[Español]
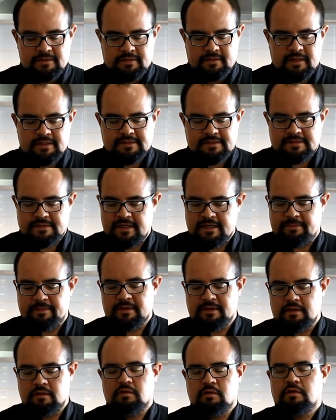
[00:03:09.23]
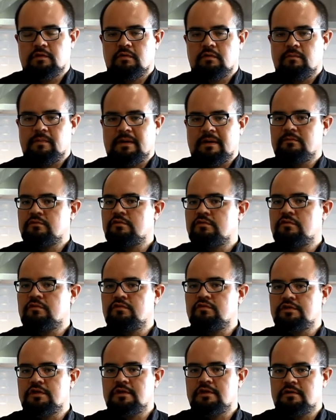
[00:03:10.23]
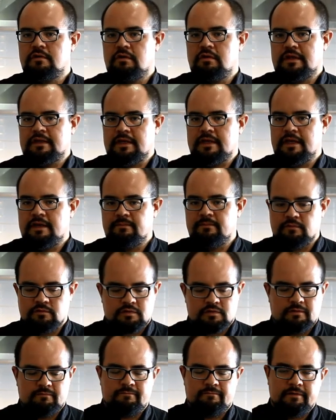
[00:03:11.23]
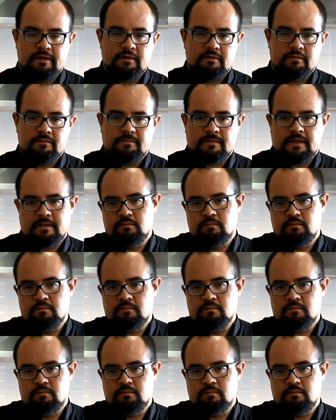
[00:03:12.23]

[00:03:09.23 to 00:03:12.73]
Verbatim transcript: Y es sencillamente cuando compramos un cuchillo y lo adquirimos sin filo,